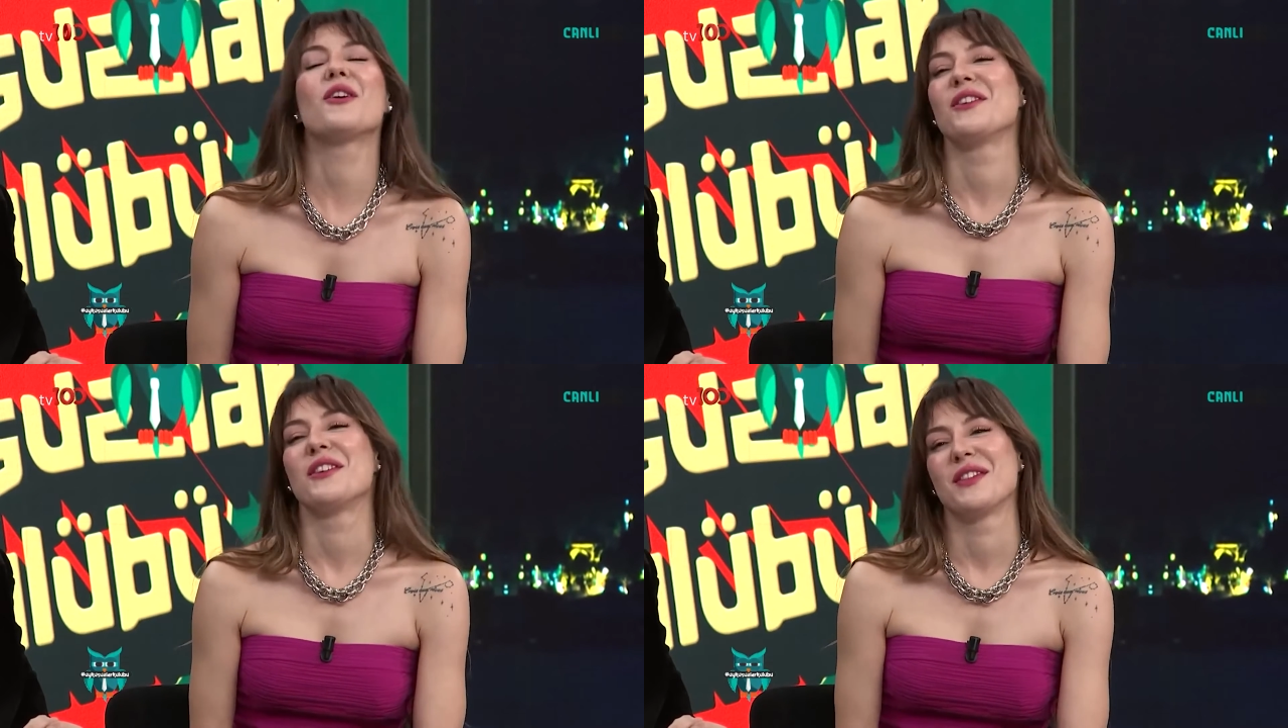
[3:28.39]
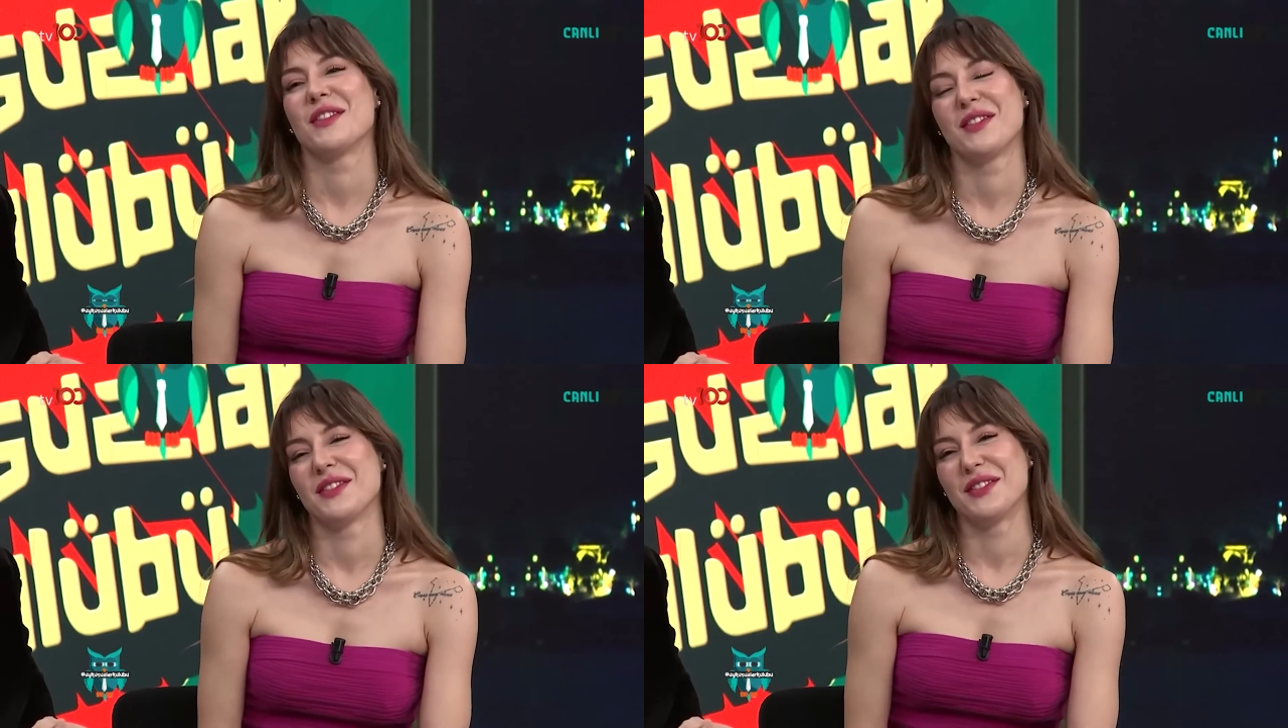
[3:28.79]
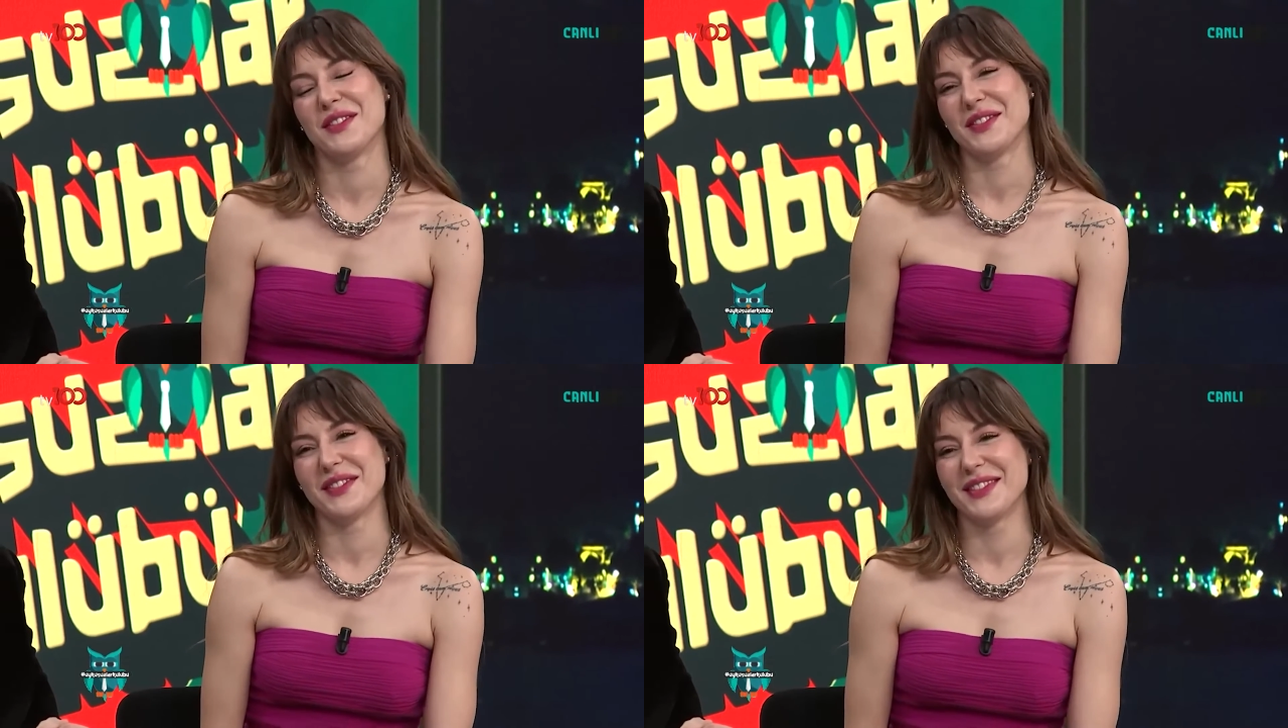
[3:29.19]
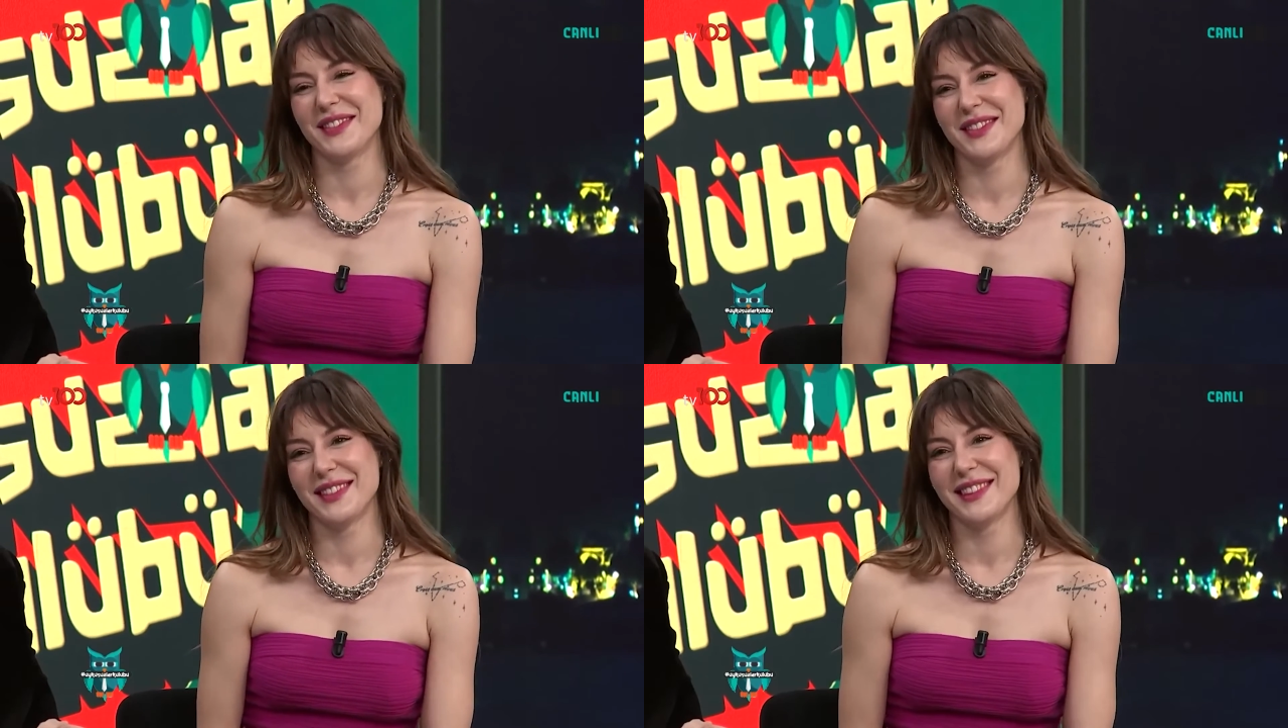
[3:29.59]
yıllar önce 20
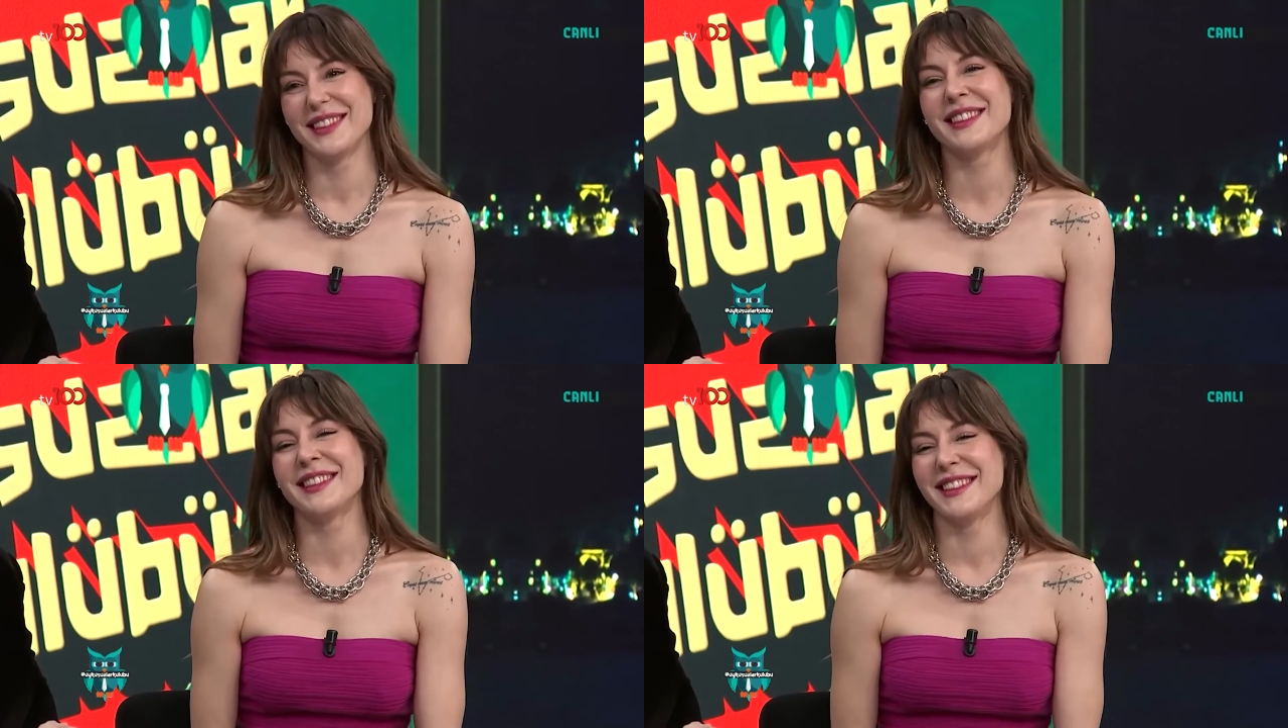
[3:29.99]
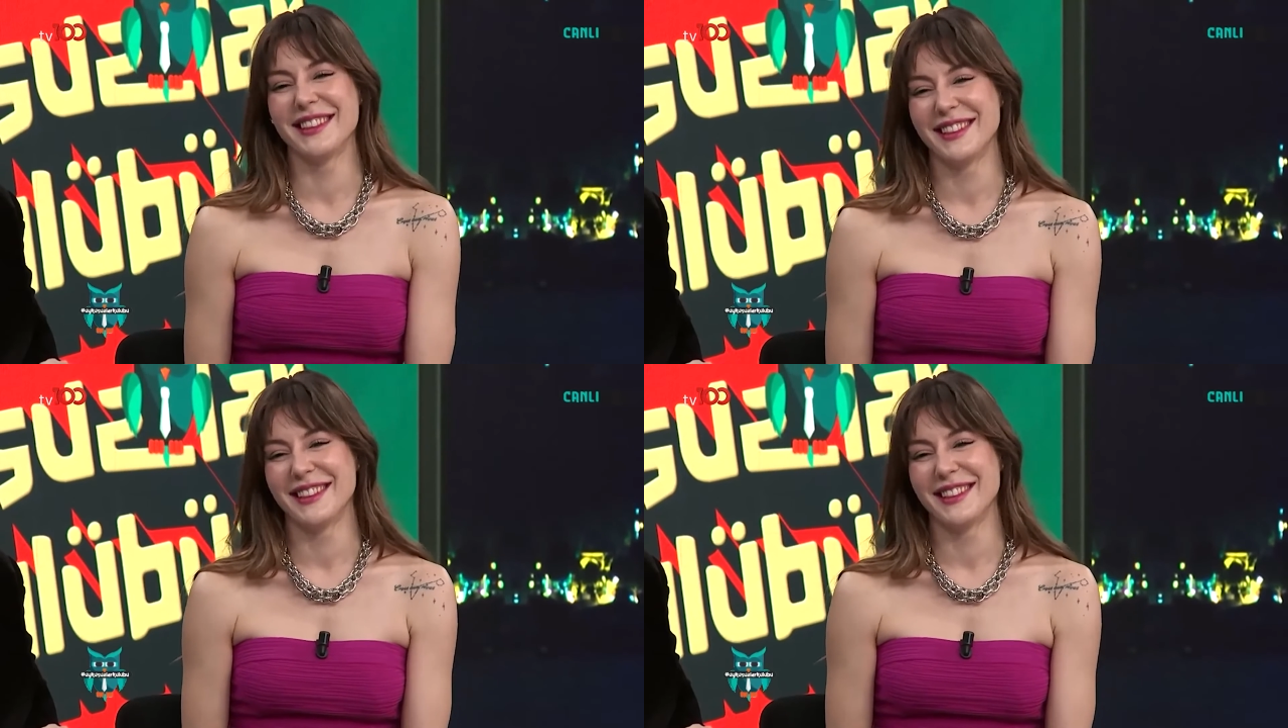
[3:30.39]
yıl önce çekilmiş.